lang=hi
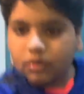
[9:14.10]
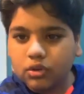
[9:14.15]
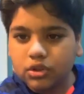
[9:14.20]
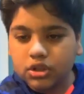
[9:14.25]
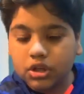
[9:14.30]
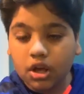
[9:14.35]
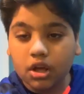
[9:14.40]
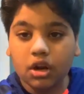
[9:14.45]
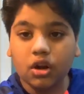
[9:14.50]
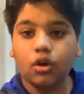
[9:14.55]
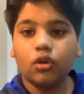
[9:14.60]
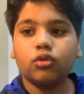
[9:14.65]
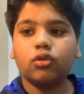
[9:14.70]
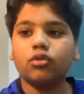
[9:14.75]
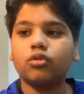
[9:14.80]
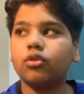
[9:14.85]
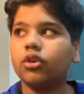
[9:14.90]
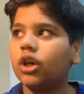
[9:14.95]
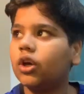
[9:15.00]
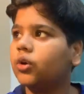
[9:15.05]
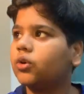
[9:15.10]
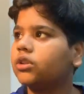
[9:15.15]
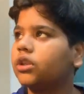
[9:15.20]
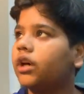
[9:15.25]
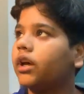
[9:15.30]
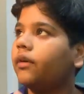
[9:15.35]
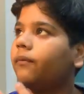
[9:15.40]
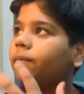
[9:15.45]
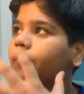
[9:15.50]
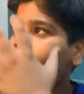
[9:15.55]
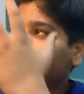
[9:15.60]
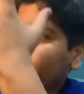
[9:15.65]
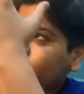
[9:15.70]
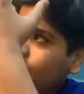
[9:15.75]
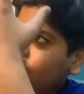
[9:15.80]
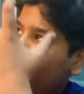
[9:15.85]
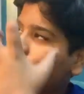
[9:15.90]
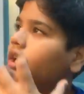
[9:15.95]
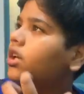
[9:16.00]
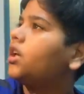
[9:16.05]
कुछ कर रहा हूँ तो सो ये होता है
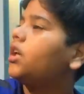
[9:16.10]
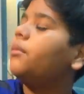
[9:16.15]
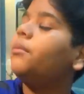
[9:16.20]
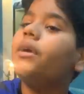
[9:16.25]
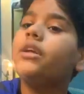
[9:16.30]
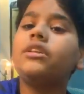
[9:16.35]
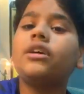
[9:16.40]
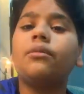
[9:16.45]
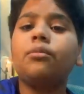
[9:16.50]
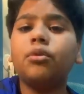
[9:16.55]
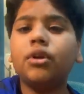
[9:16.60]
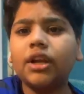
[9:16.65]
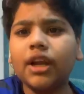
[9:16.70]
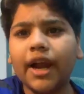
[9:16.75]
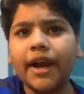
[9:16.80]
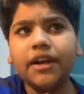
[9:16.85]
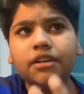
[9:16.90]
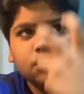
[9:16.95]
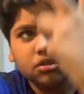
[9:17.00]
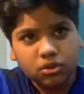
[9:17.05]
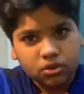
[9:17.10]
कि मेरी तो पूरी लाइट्स